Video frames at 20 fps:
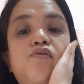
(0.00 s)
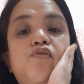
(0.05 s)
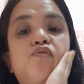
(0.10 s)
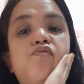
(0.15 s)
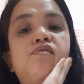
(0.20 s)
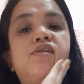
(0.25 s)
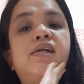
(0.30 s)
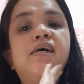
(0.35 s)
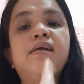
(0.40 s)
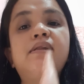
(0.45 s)

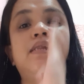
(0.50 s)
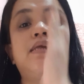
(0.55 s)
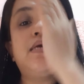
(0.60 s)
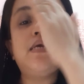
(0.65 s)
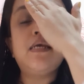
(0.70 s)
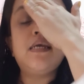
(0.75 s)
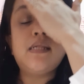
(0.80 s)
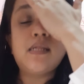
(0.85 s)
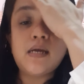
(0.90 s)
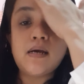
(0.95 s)

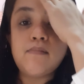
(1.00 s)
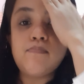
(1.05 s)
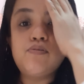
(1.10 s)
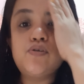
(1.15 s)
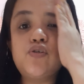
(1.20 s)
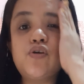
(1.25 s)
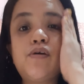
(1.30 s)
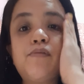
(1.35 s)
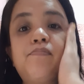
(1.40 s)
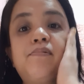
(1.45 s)
totally
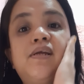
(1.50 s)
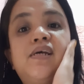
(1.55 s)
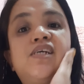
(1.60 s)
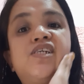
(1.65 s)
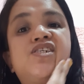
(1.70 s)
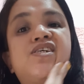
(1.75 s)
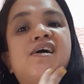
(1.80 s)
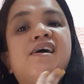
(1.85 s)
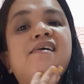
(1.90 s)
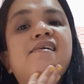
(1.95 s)
na-absorb niya
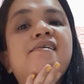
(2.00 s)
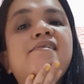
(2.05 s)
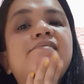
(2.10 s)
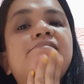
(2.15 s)
siya,